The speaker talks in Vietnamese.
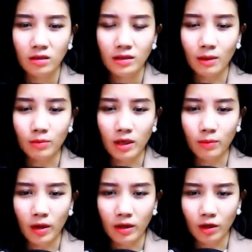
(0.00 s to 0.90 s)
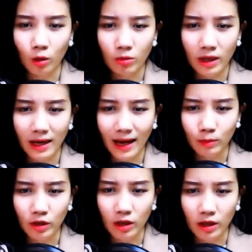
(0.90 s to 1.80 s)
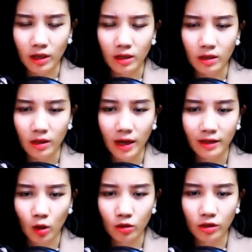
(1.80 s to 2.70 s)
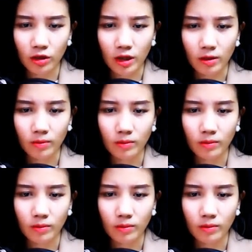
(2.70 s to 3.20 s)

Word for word: Sắp xếp đến công ty làm trợ lý, nghe rõ chưa?